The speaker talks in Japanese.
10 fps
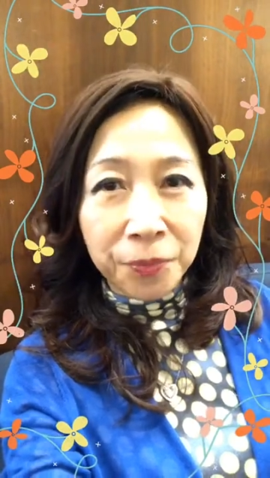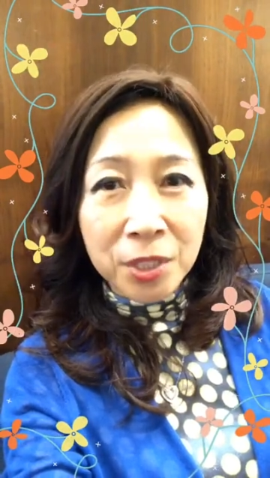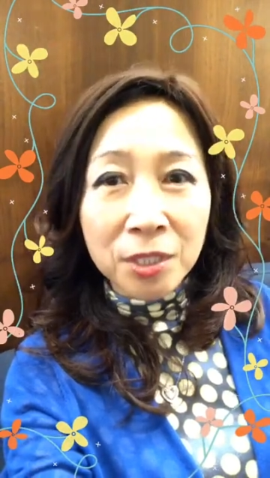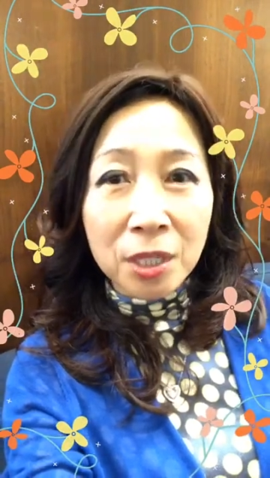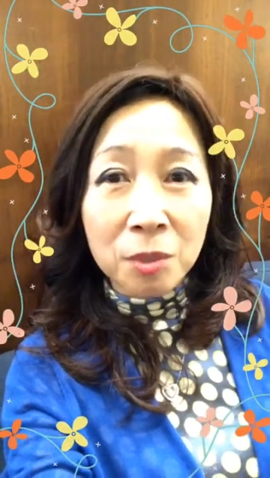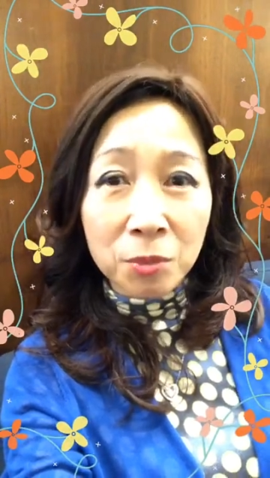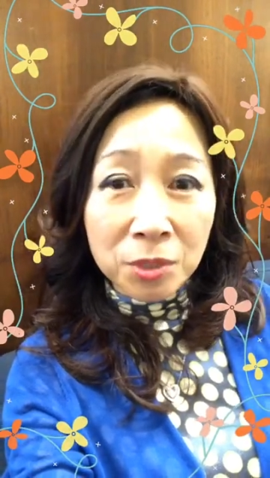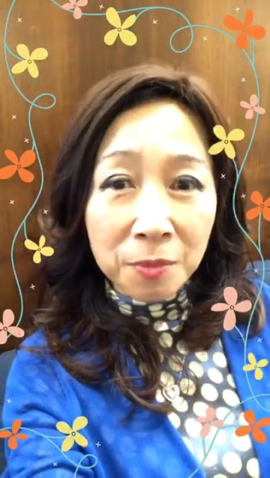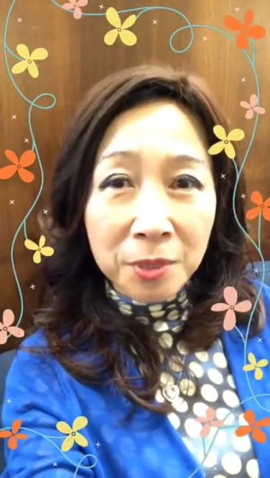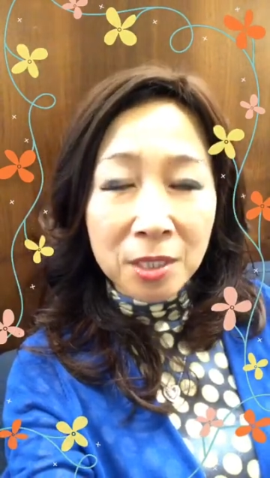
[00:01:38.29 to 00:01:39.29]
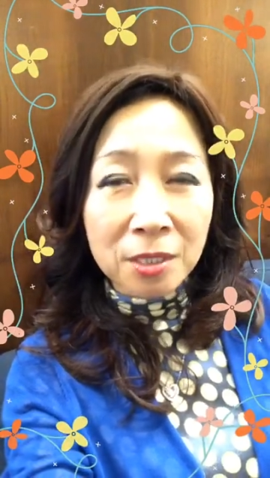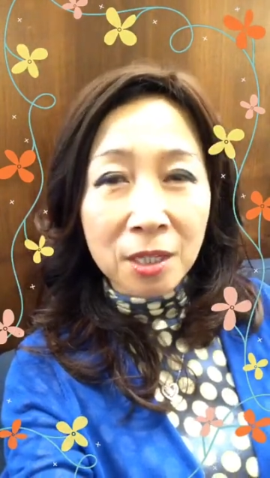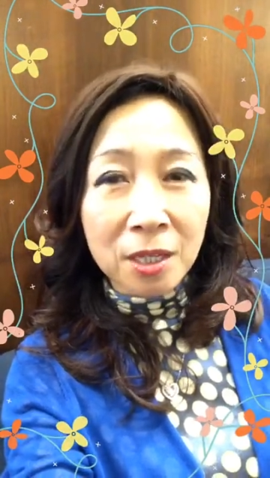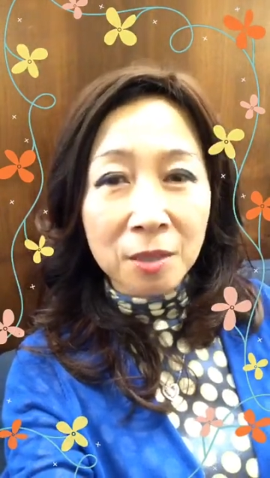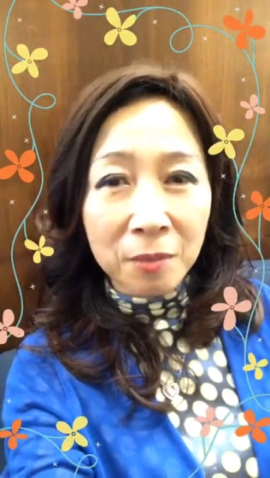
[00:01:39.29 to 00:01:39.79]
ですから、もし皆さ
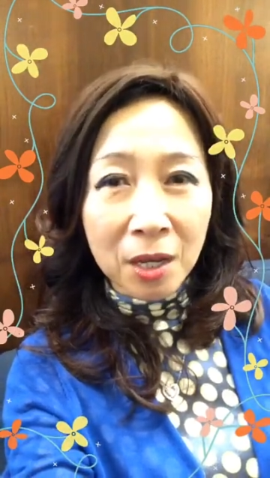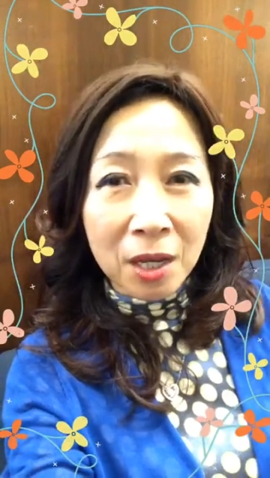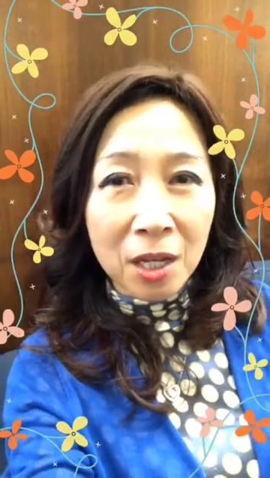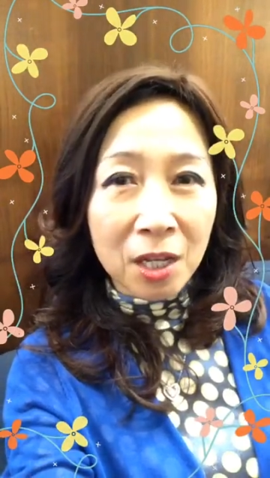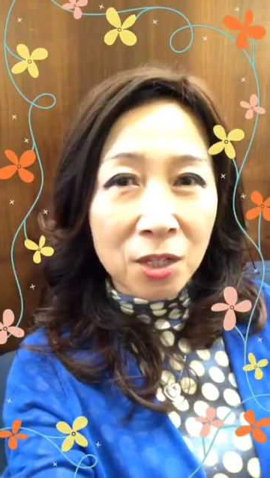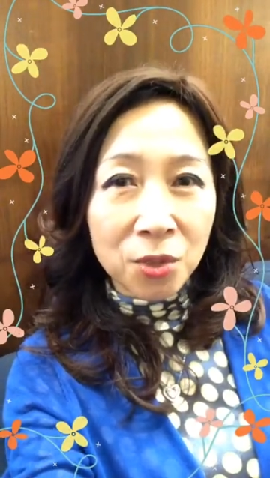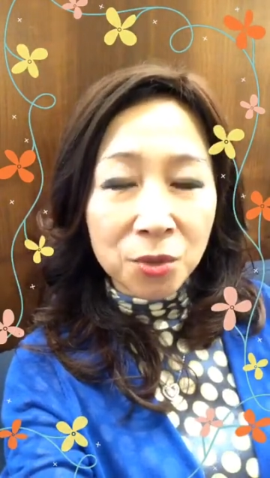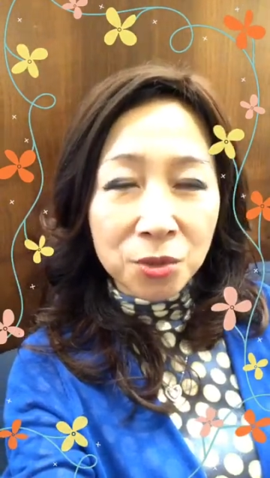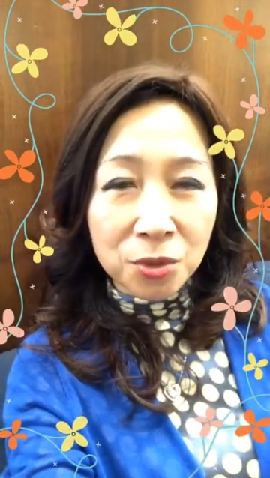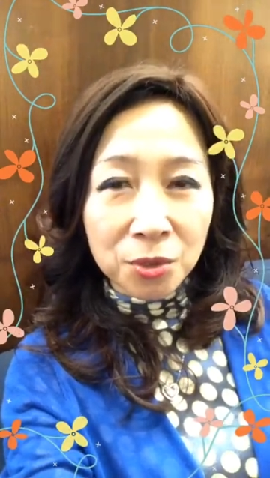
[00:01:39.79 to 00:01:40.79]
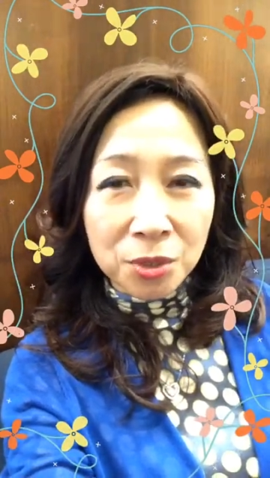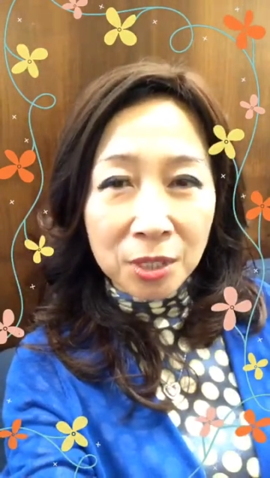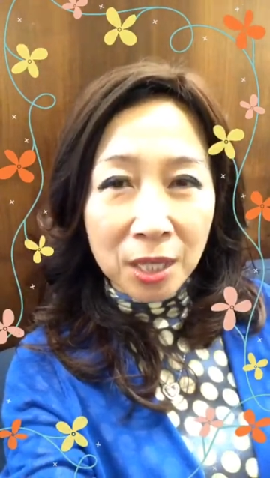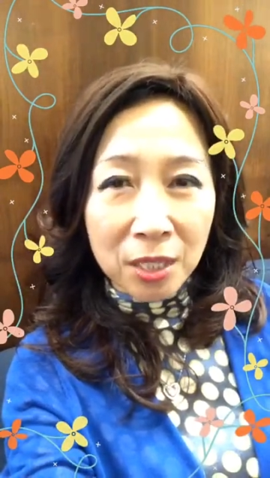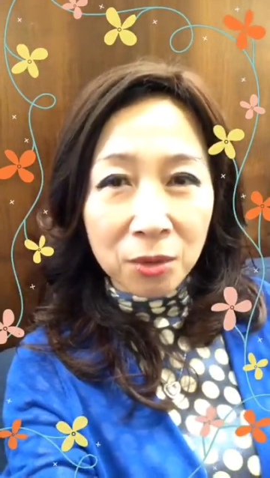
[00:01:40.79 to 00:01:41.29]
んが今よんじゅうご
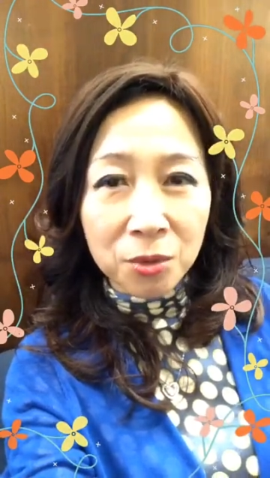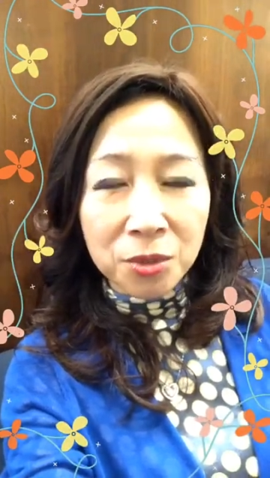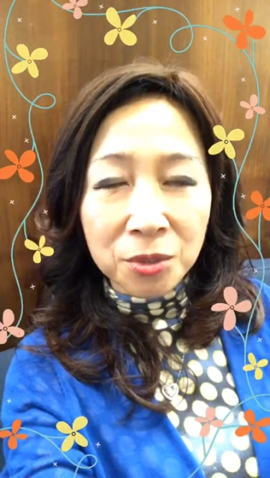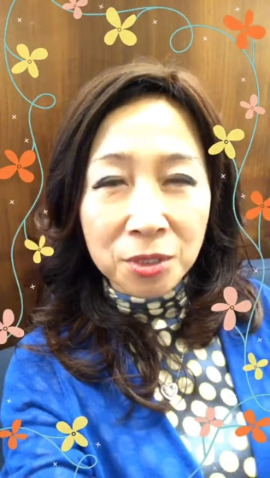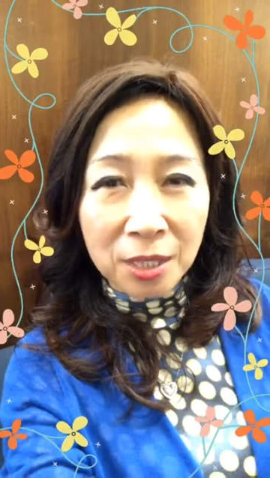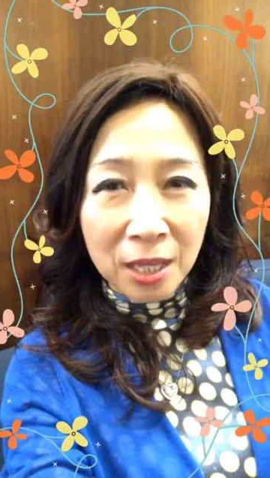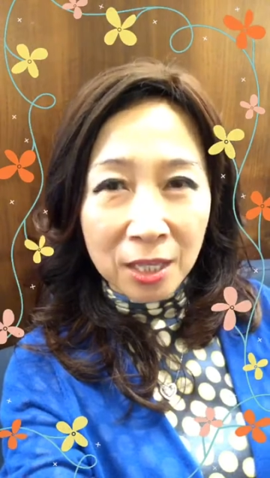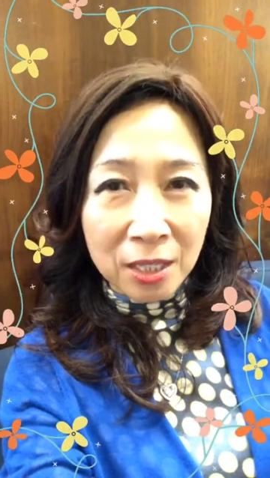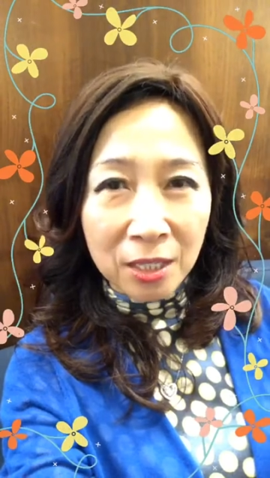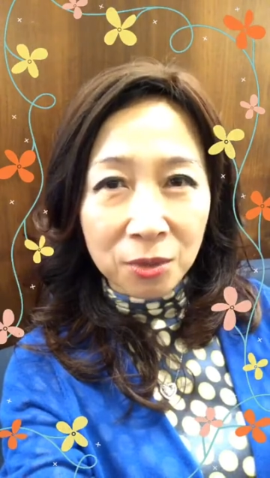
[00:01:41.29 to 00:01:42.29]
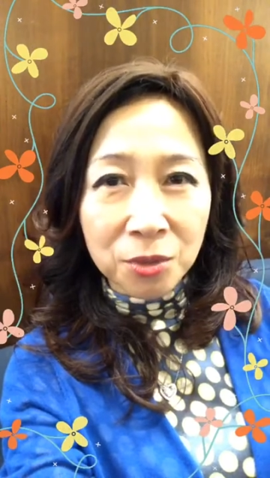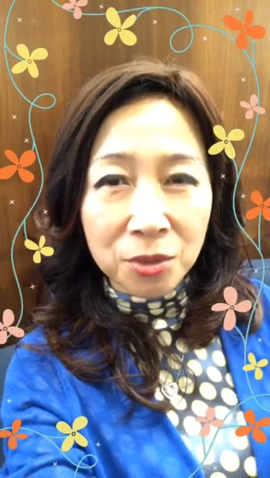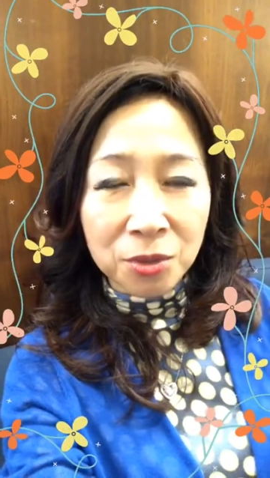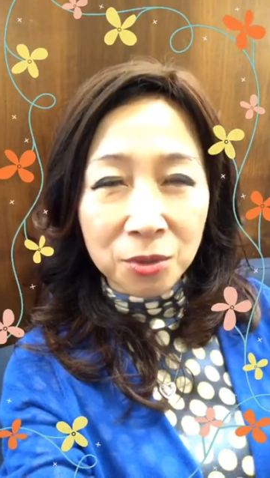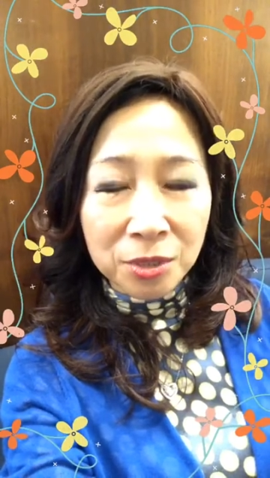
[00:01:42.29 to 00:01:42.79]
さい、ごじゅっさい、ご
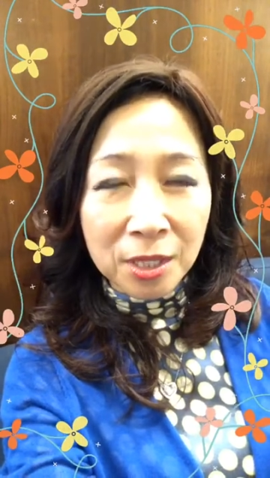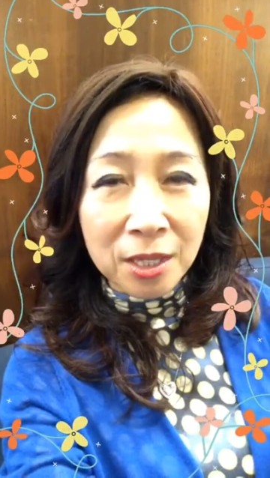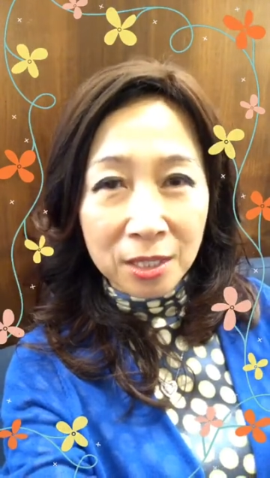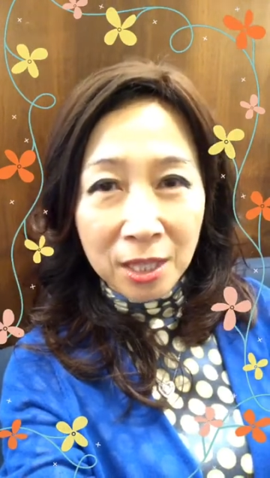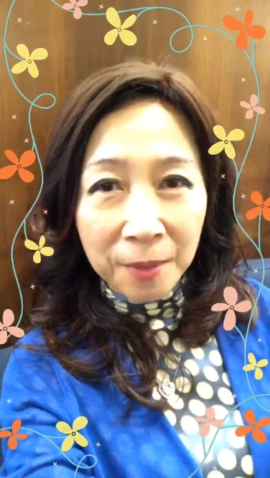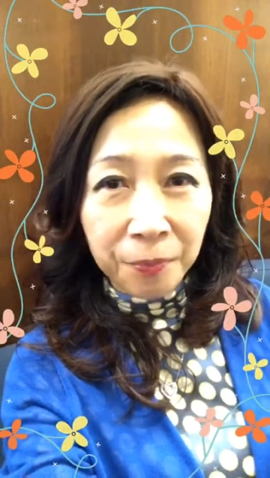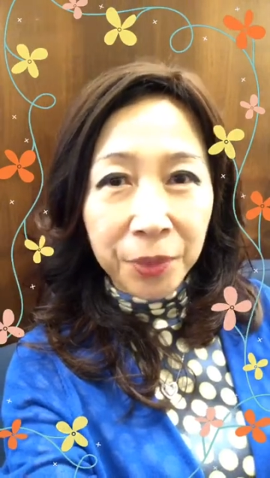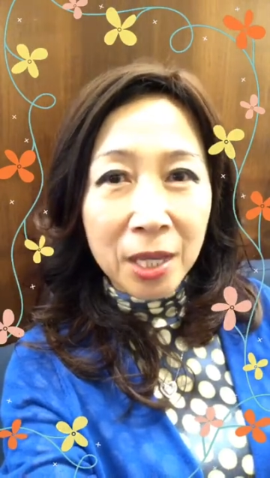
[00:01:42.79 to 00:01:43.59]
じゅうごさいで